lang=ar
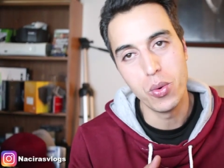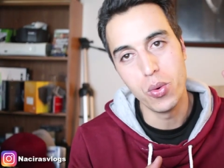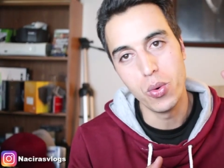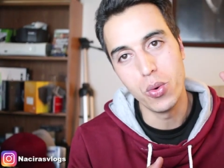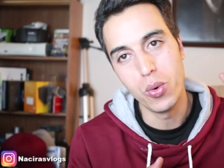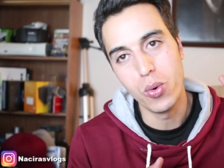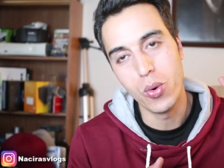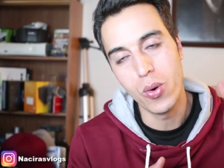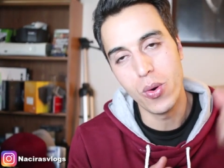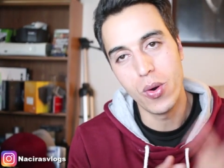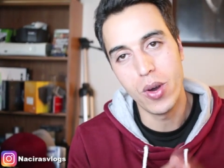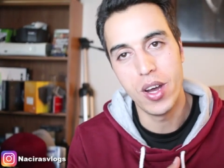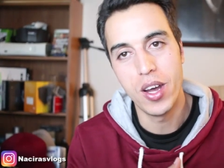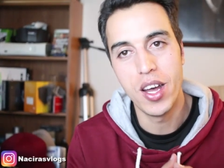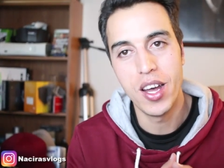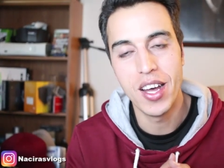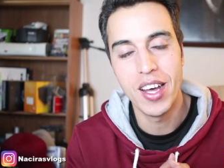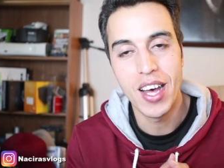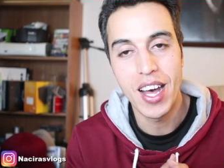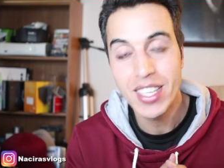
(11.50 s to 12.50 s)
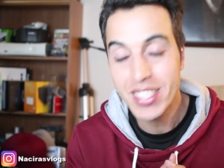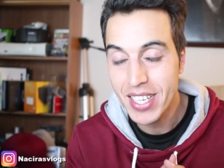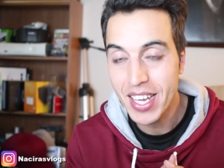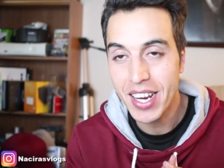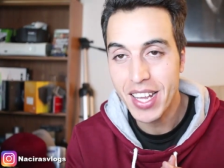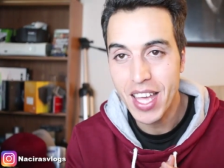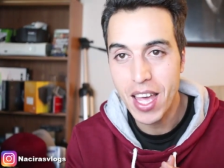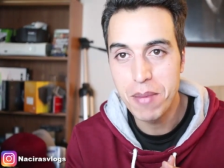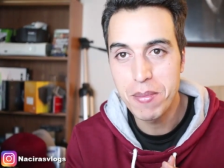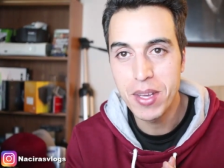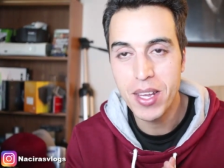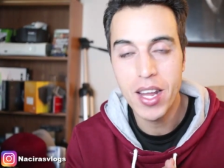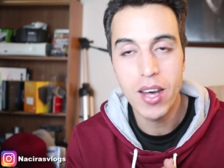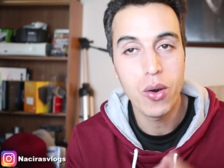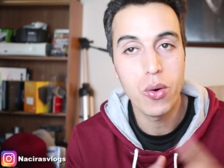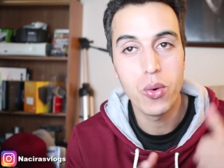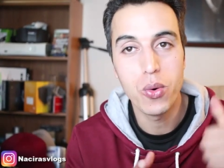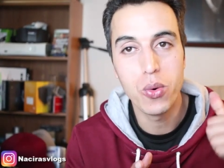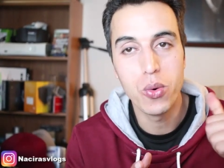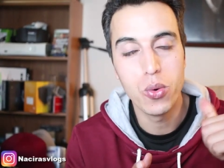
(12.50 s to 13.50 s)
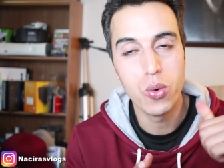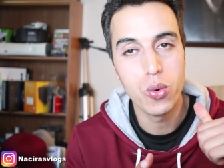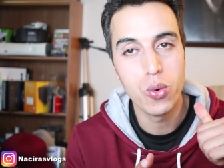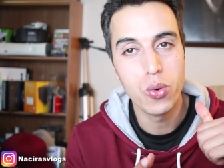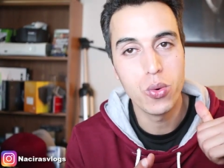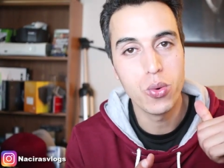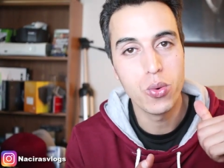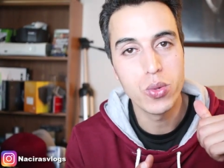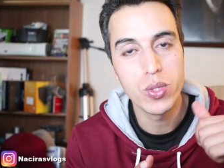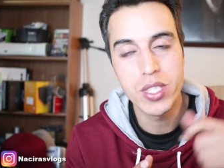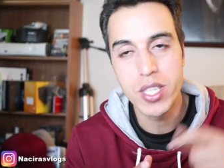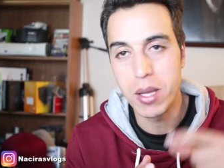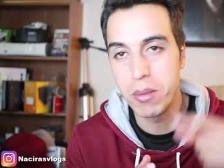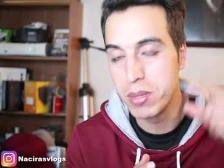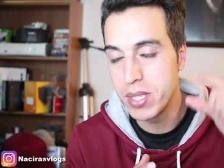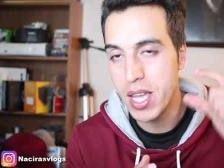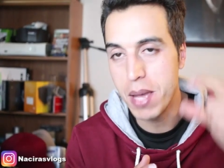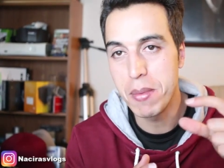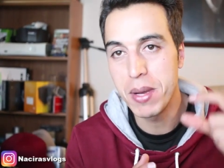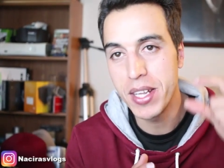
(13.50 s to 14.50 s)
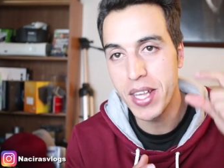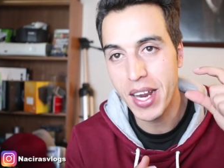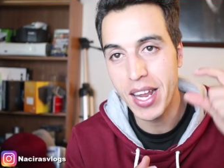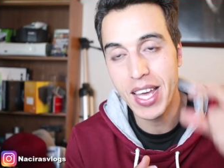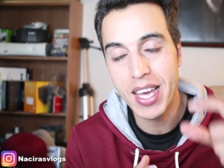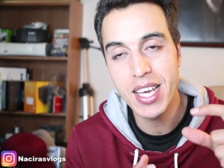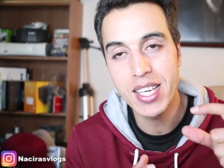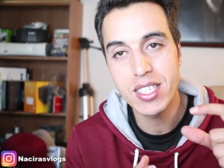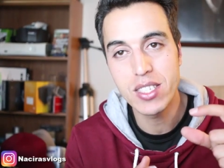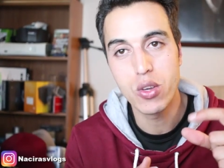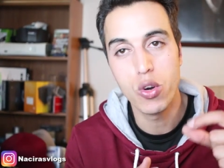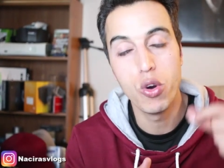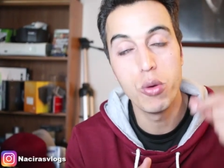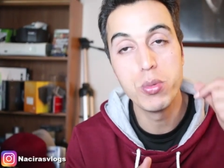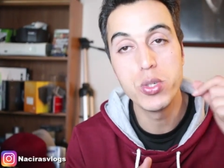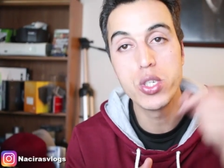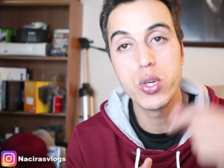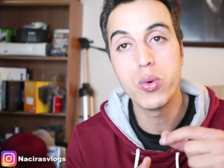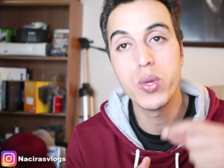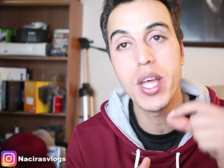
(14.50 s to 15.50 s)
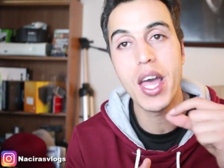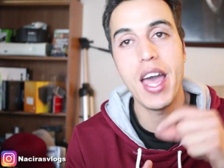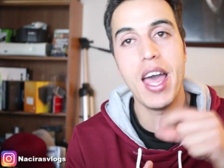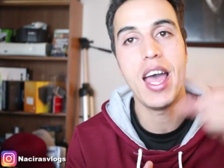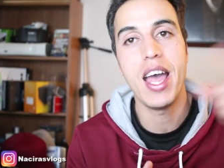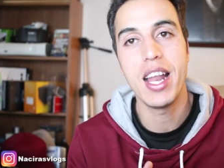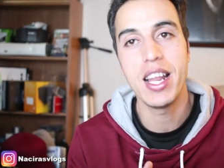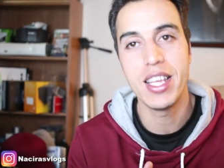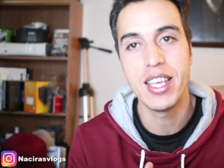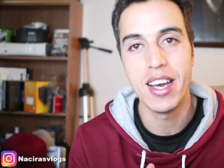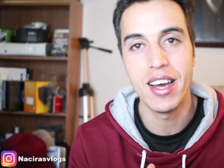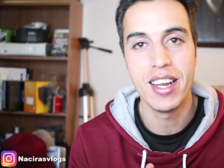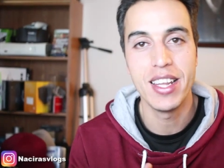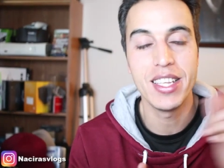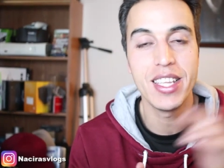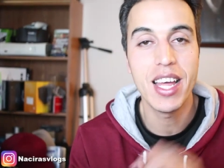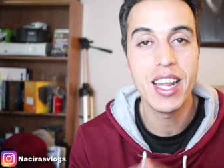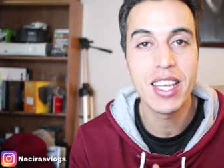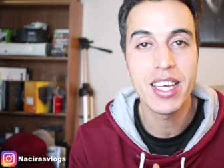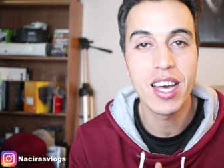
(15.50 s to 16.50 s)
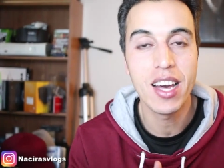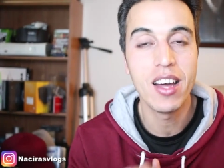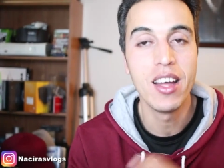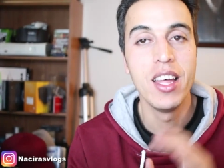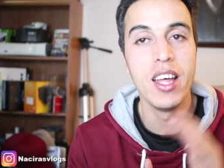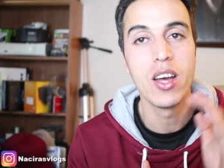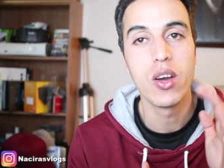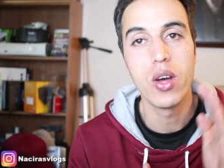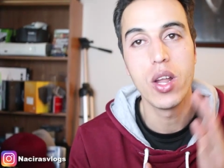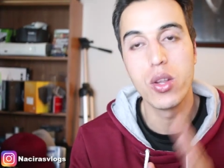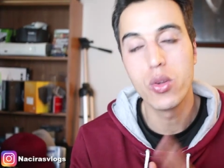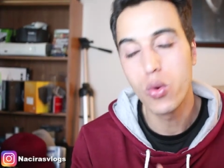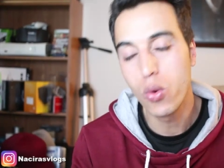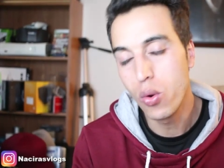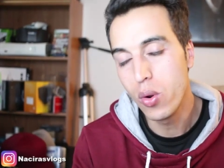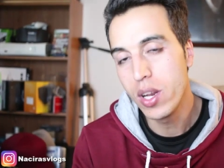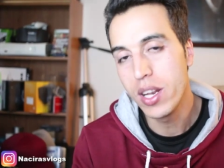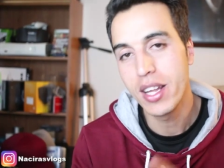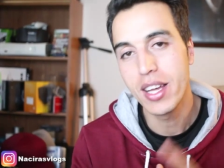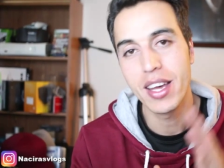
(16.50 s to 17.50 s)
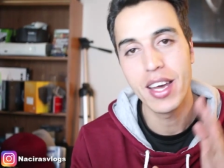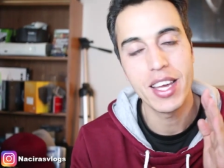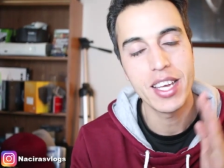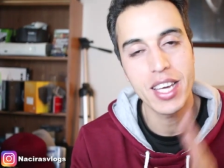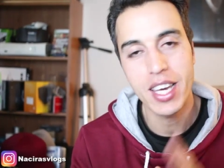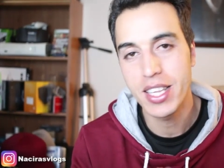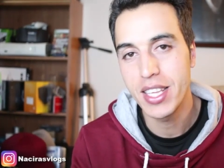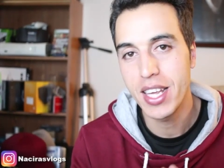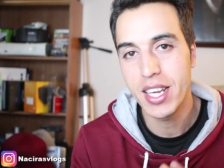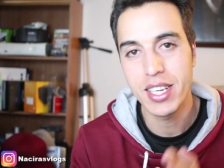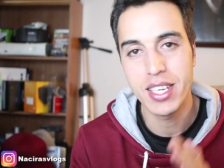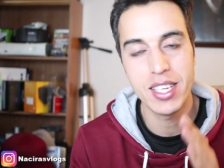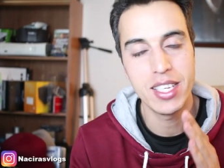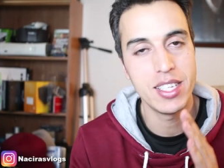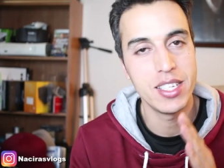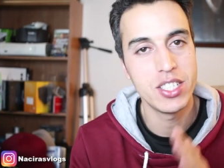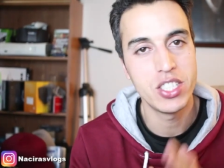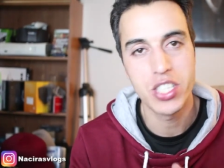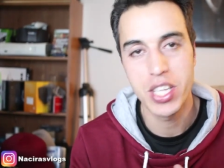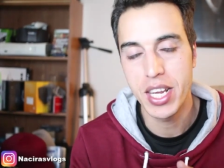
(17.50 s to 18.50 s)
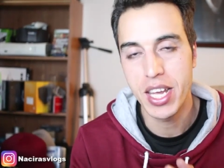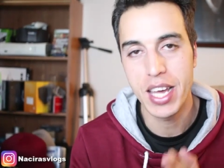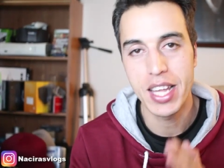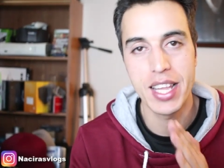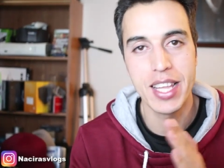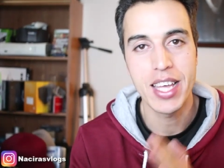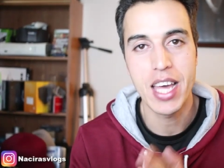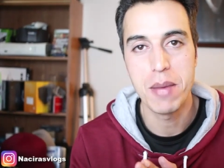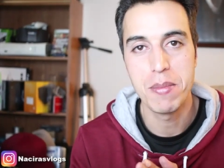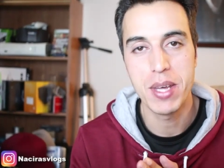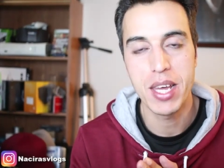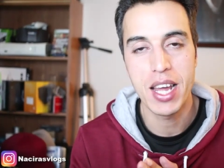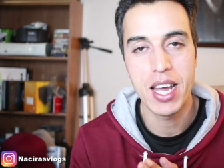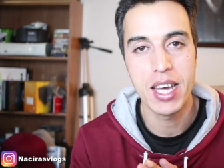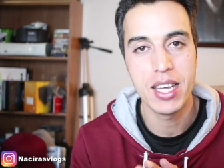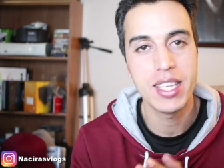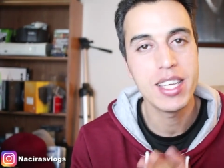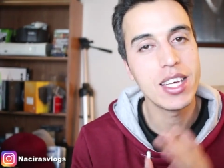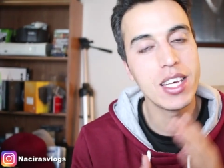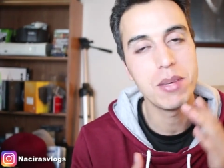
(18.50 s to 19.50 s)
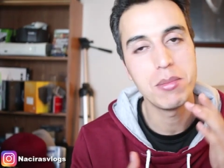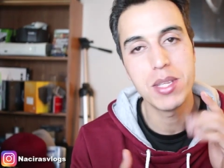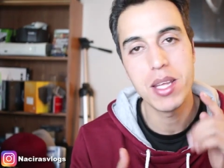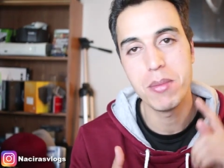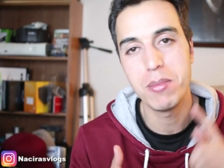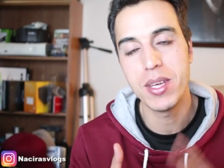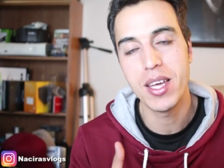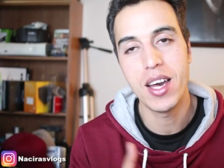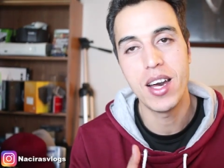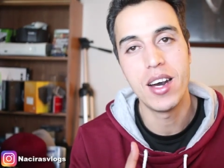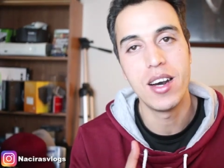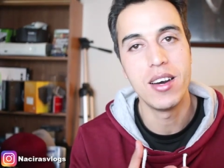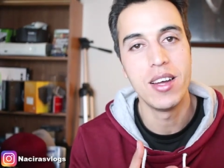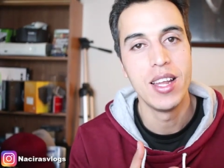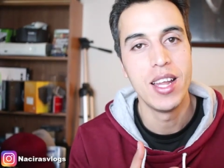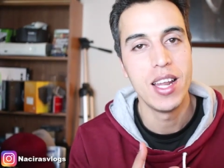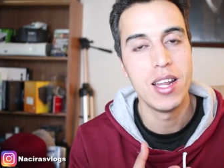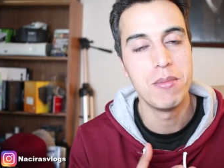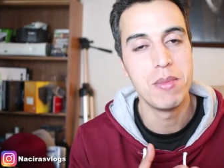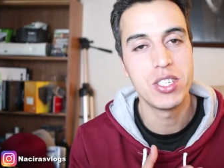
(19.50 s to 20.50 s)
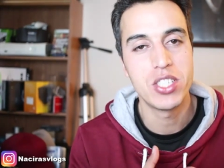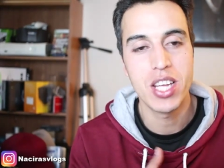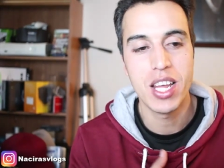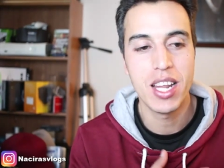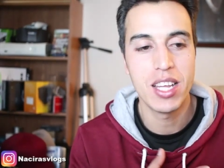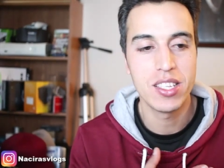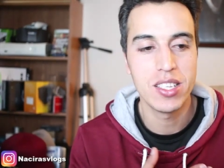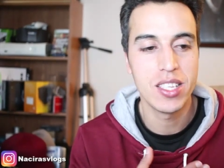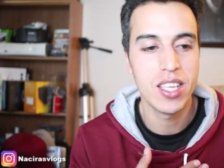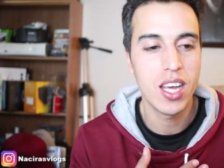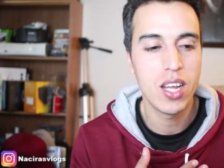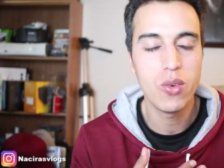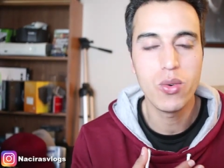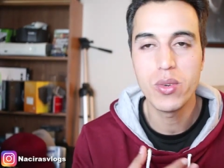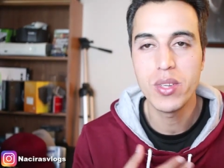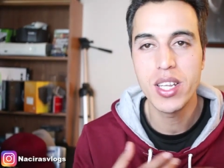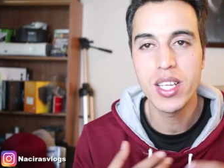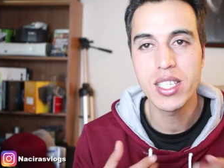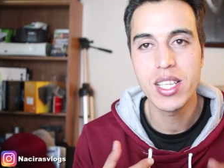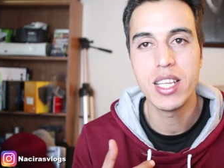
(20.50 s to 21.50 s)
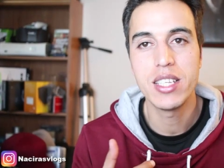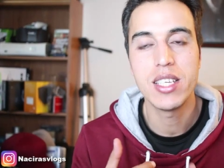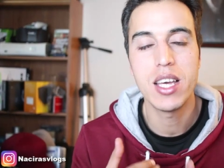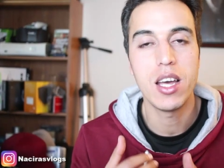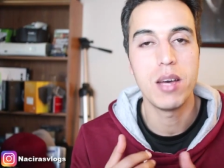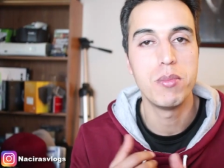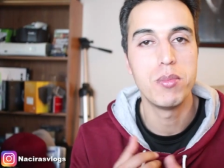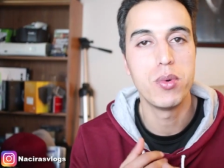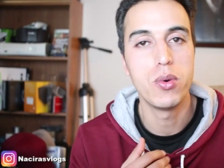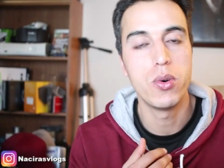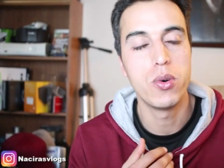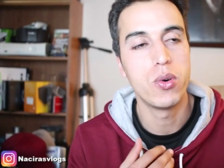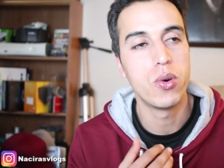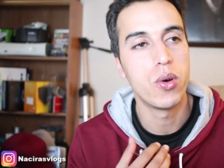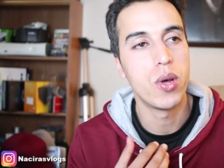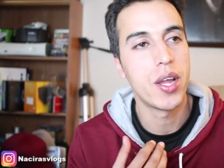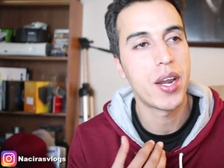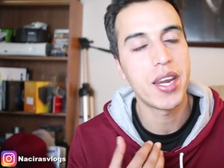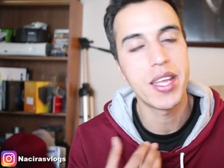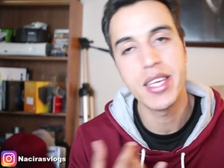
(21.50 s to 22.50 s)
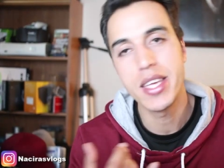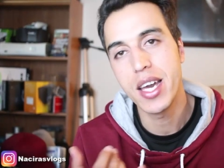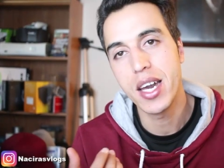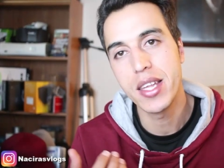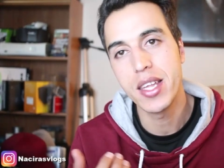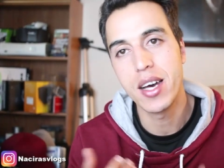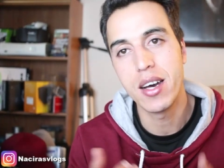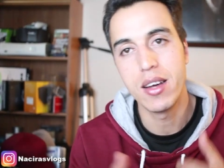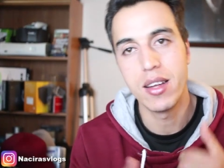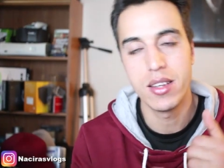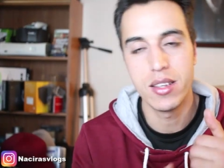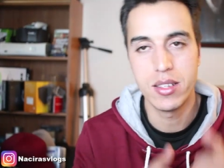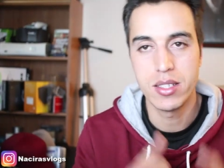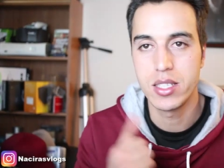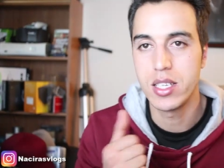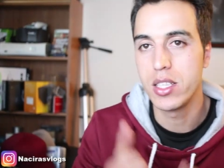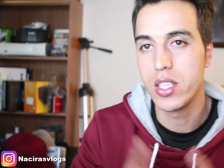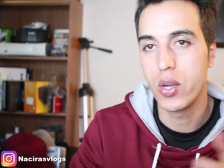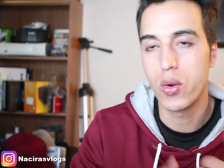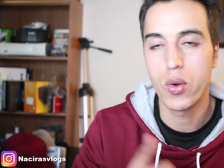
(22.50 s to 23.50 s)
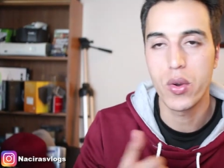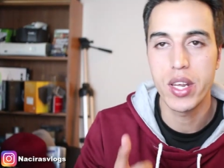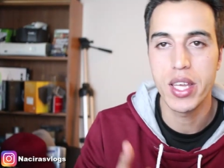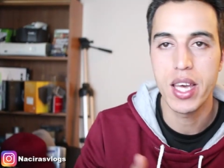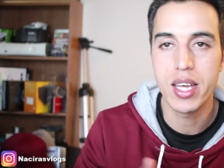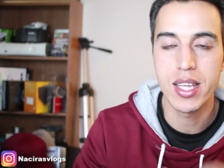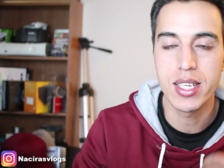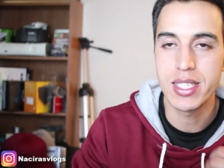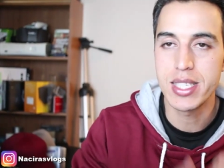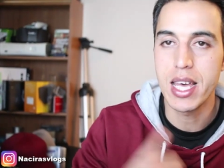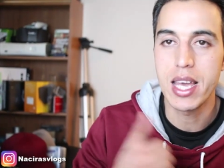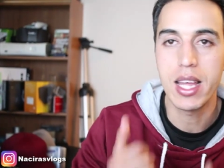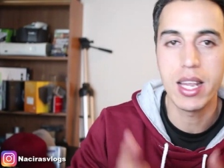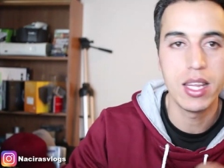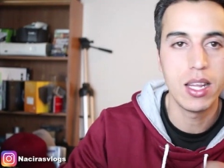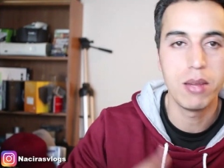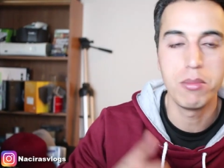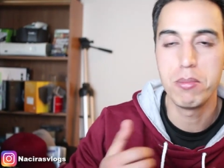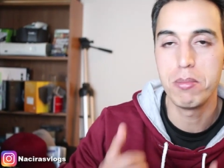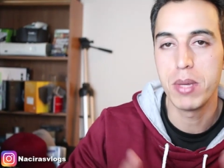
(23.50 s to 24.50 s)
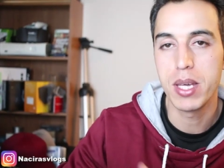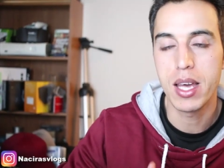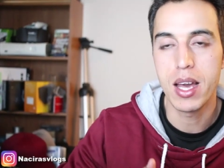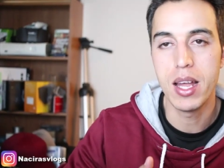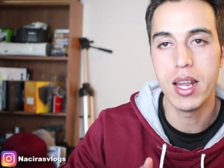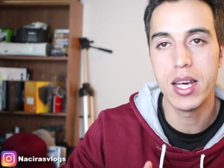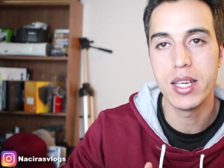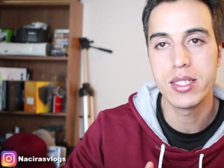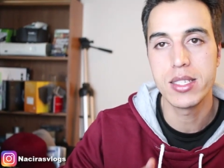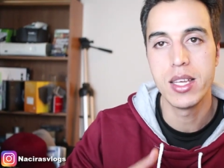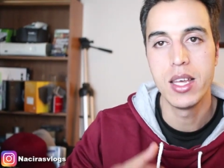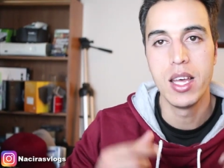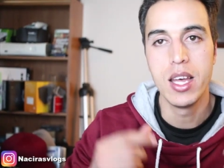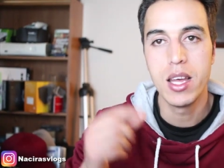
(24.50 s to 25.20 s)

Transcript: واصغر آه، كاميرا وبثمن رخيص وبجوده عاليه لذلك الكل يقدر يشري هذه الكاميرا هذه يبدا بها المجالات ديالو الناس اللي تيحبوا الرياضه تيديروا الرياضه السايكلي البيكالات